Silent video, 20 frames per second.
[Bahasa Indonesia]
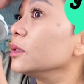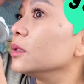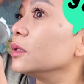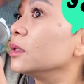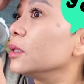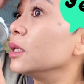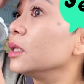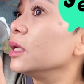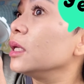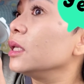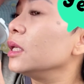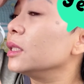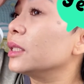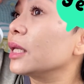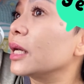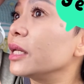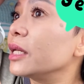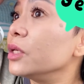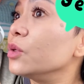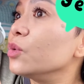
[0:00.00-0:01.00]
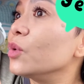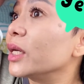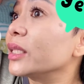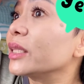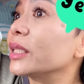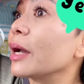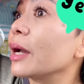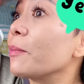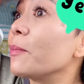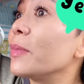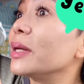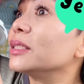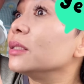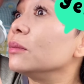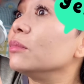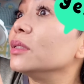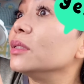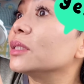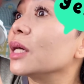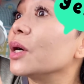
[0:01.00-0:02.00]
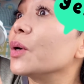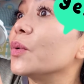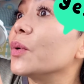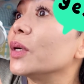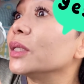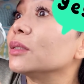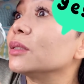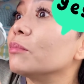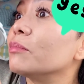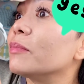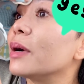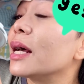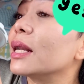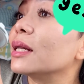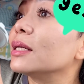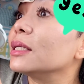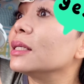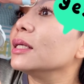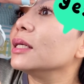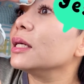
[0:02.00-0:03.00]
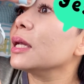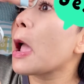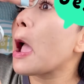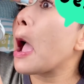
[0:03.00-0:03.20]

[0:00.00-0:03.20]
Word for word: Ini tadi dua tab masih bisa gue sebar di